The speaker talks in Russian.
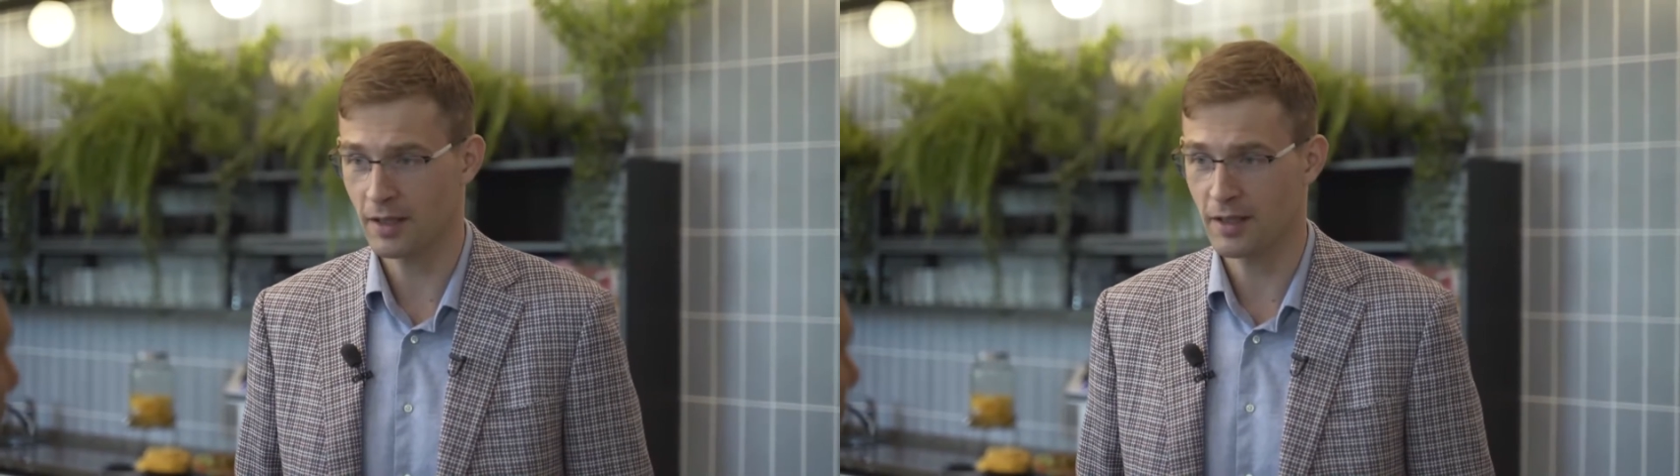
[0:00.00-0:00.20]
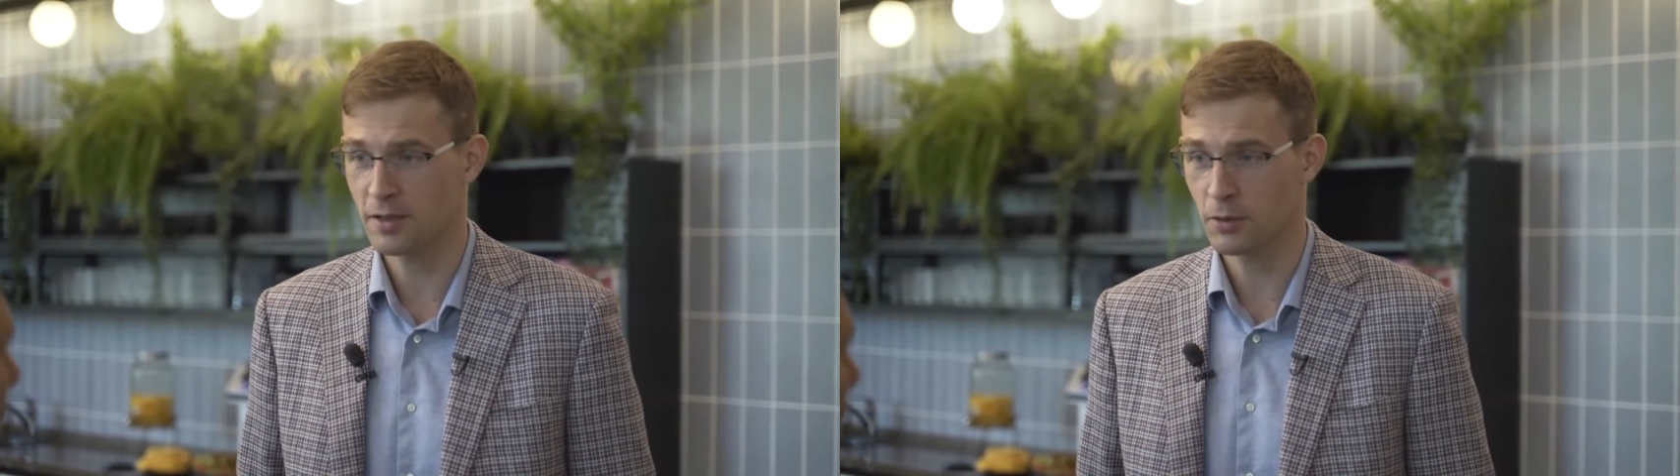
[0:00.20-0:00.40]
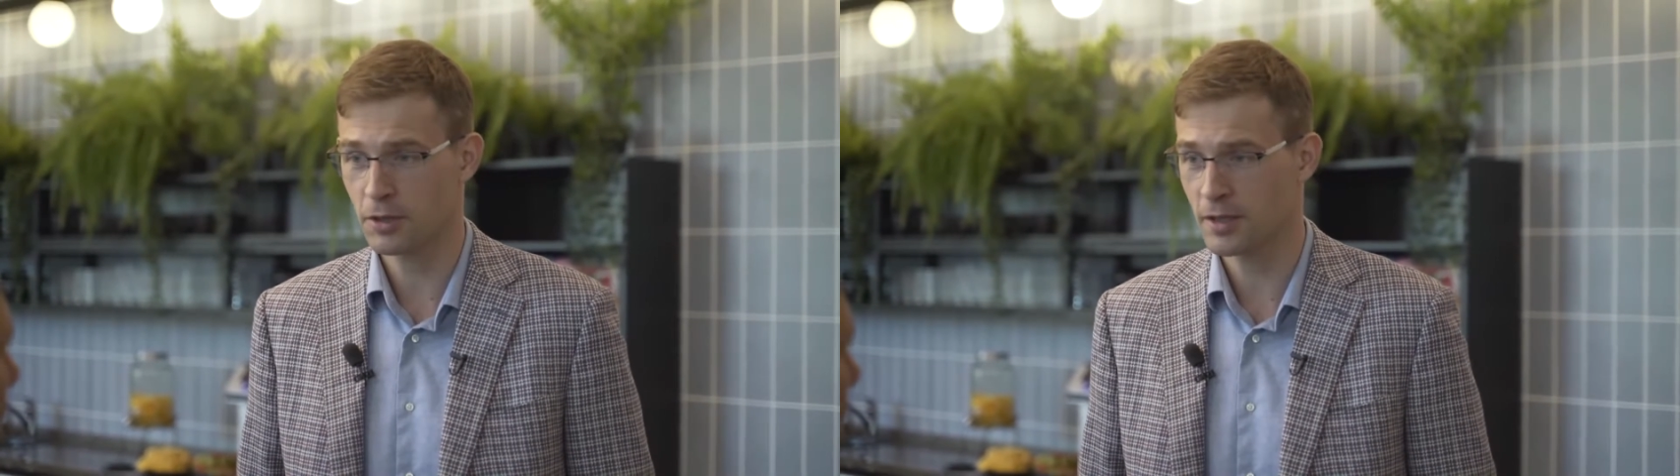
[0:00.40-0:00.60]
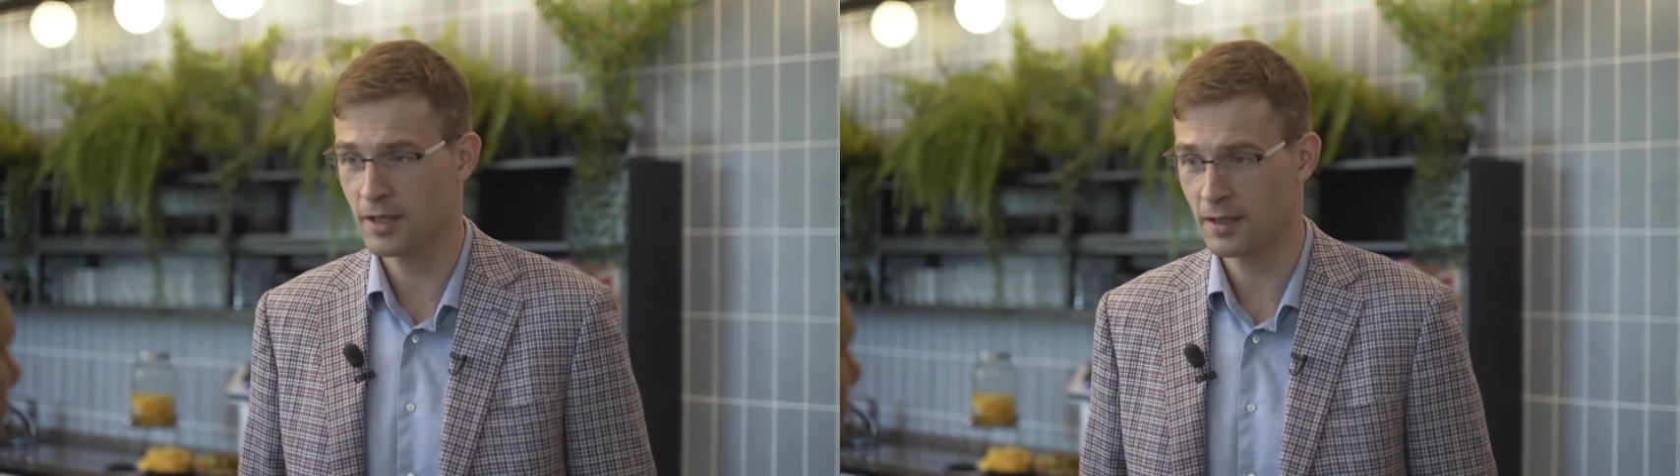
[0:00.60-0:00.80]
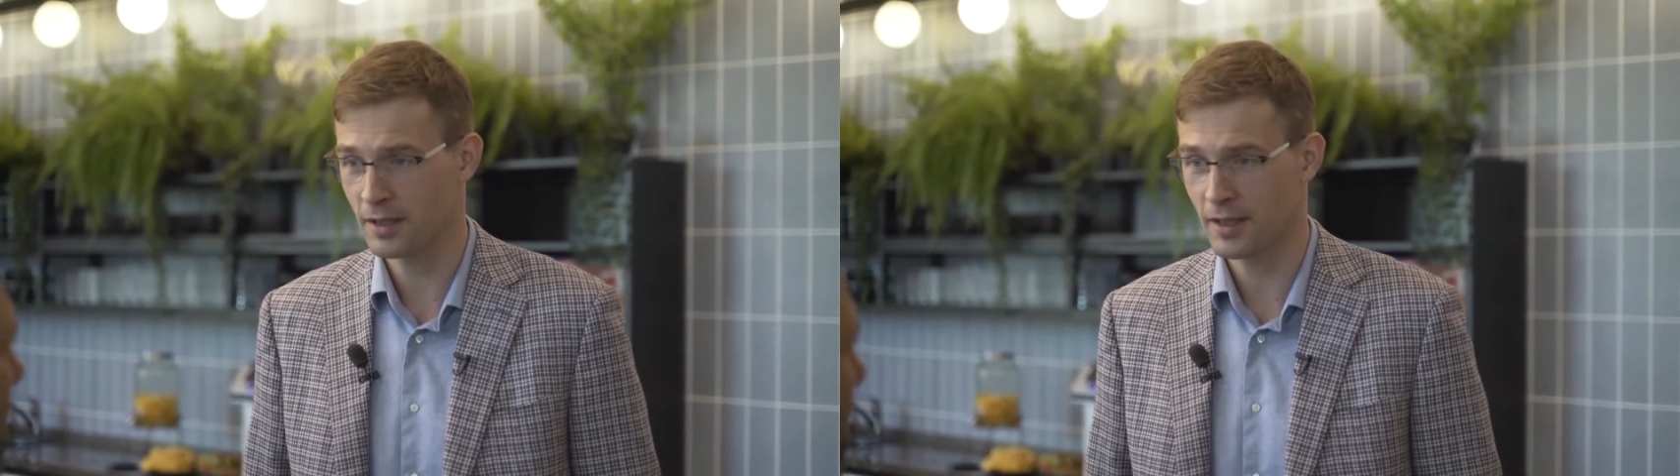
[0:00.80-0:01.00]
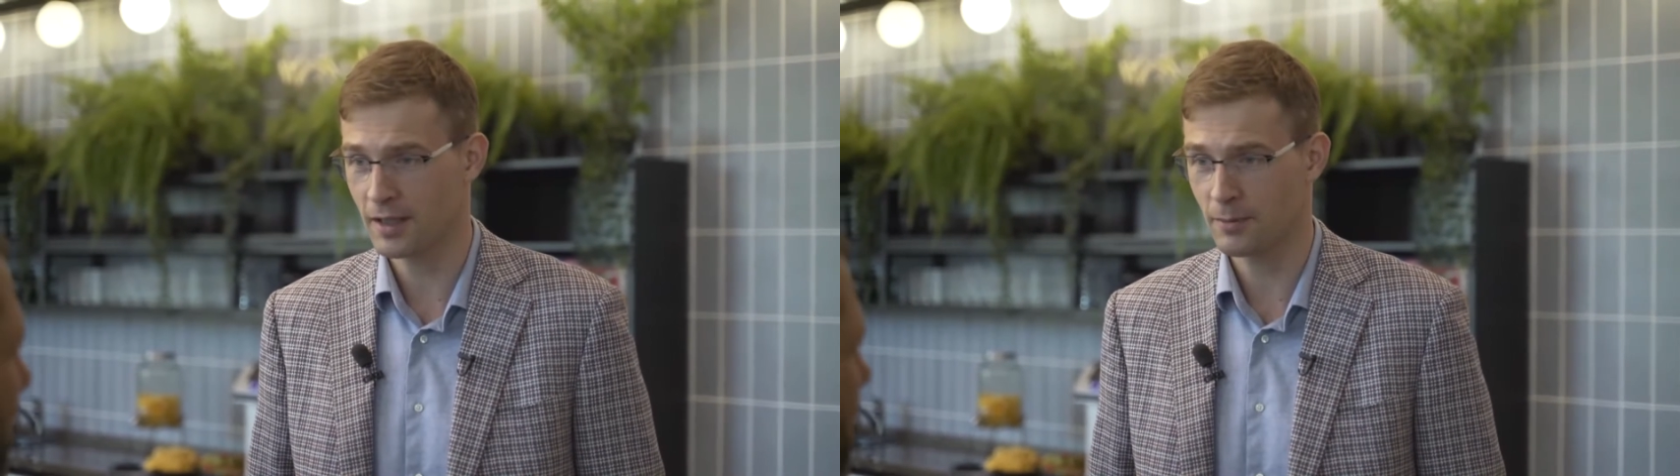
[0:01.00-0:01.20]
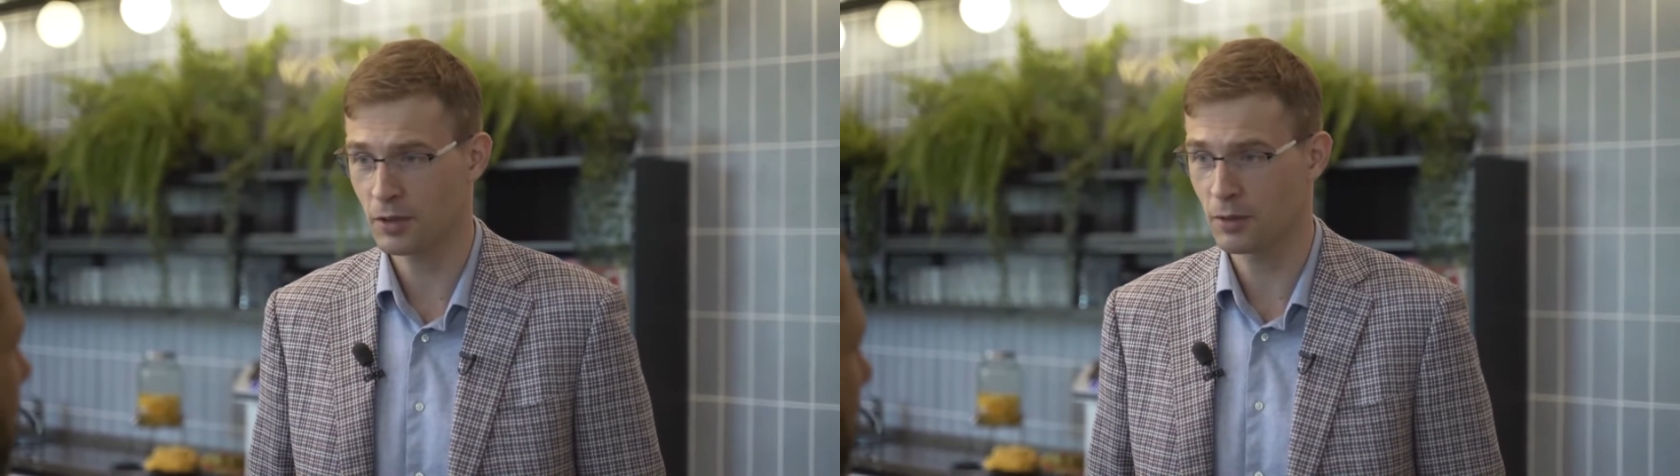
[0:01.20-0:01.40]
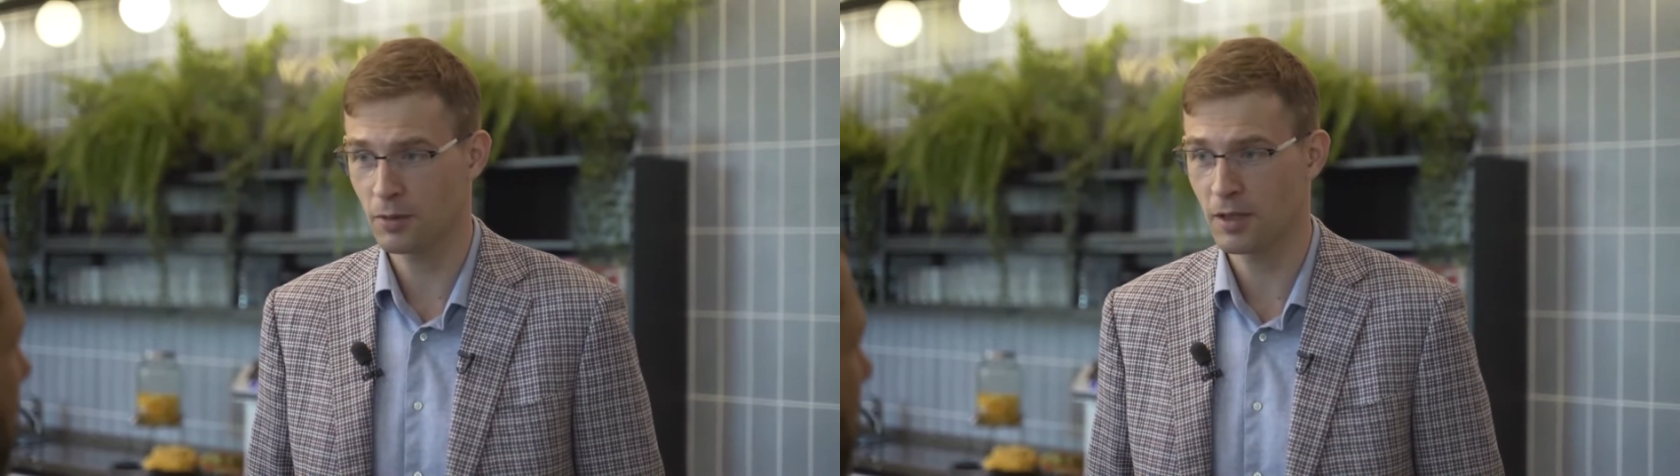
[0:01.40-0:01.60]
отнесешь эти деньги к
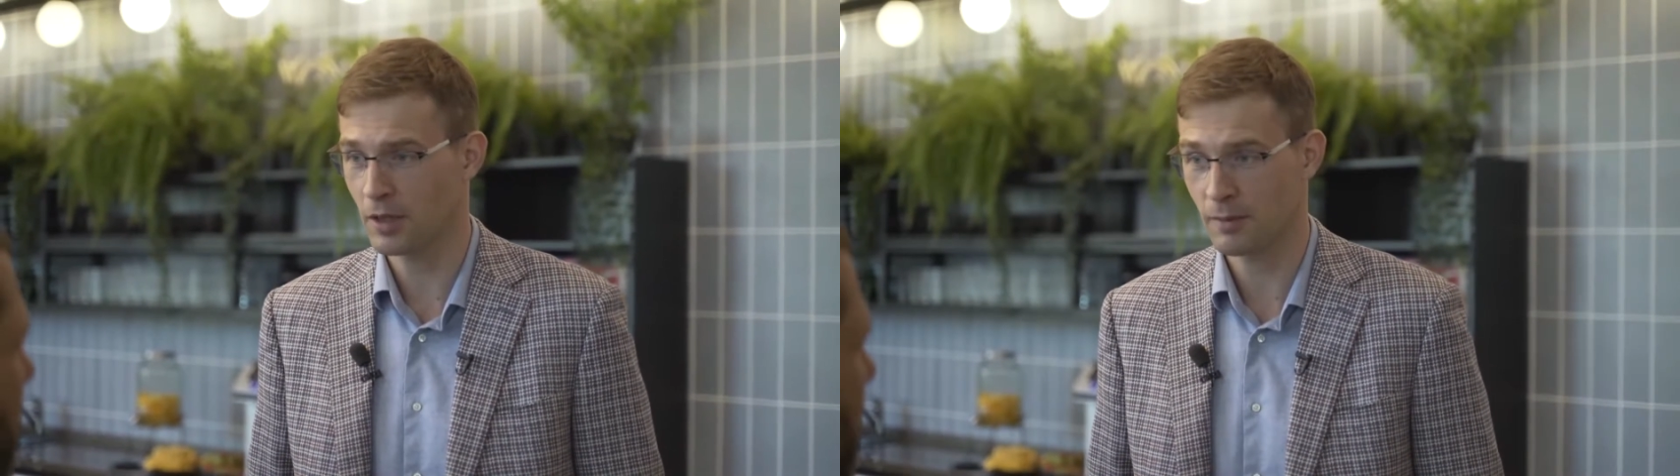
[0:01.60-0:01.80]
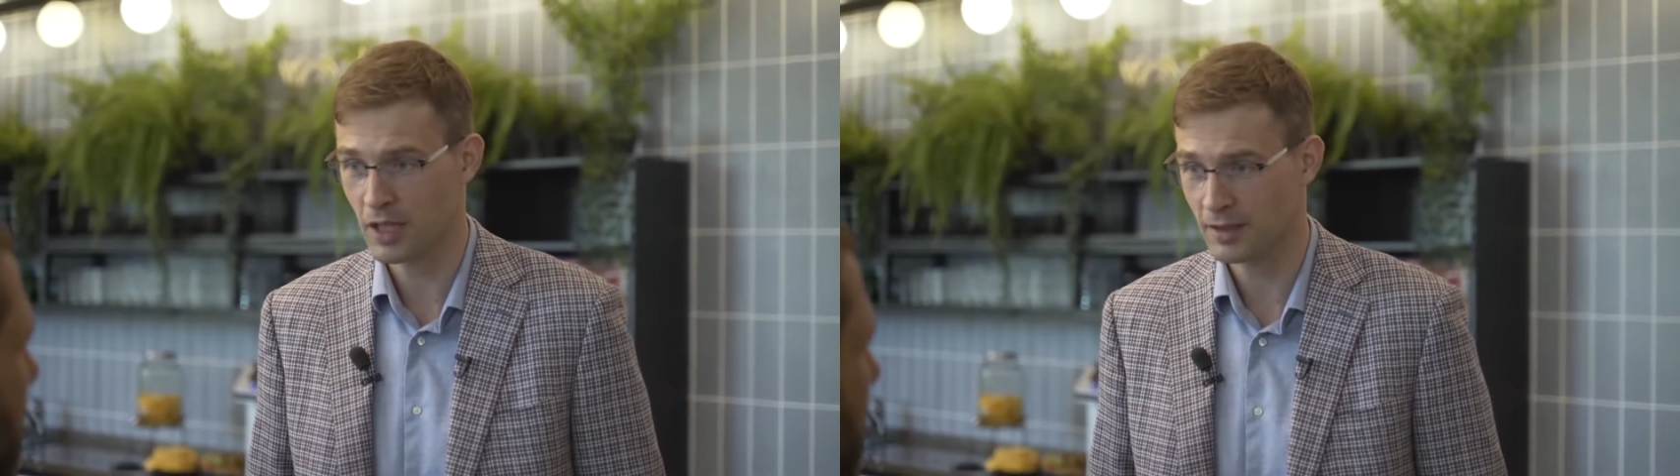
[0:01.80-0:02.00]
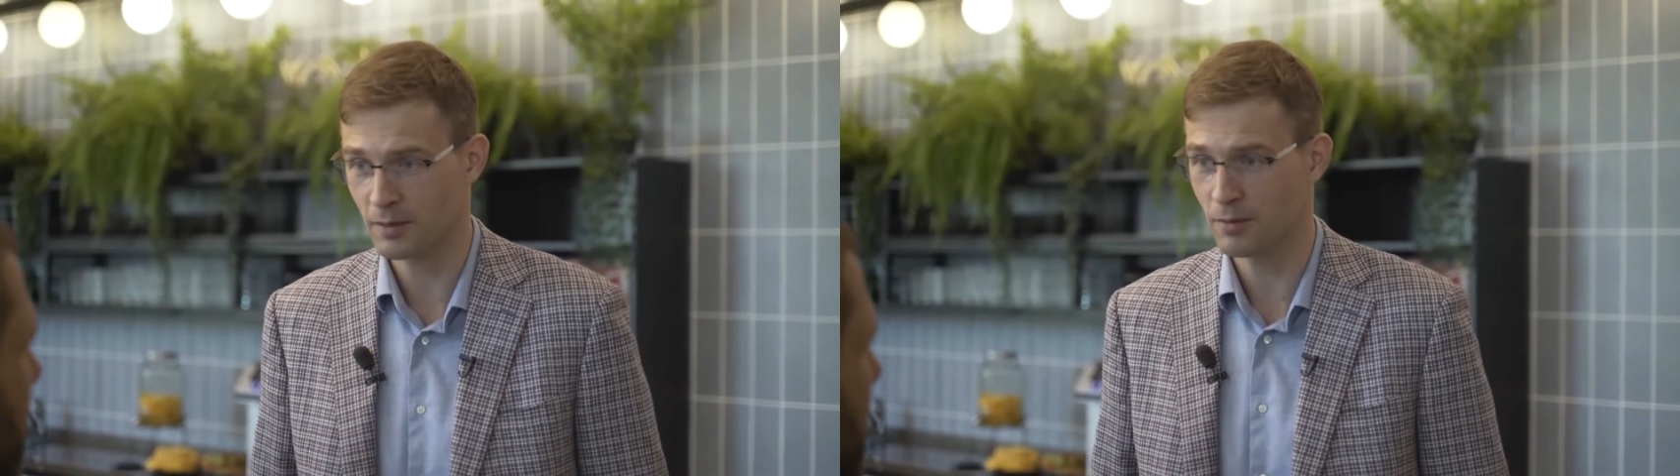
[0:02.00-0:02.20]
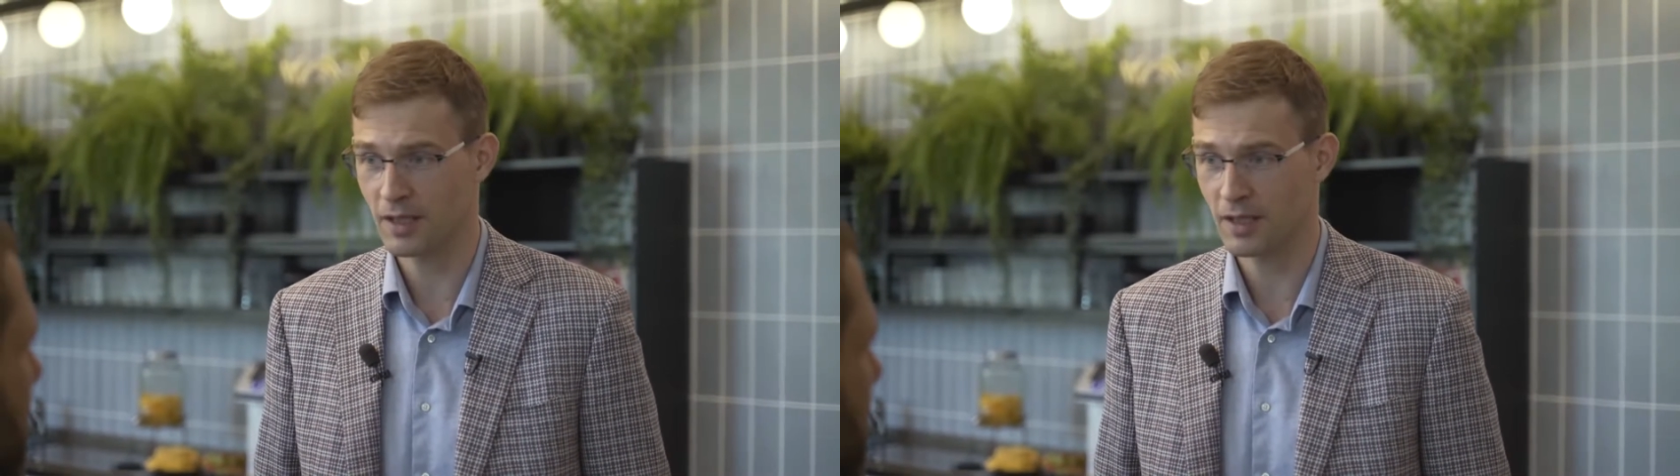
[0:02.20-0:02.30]
каким-то другим ребятам,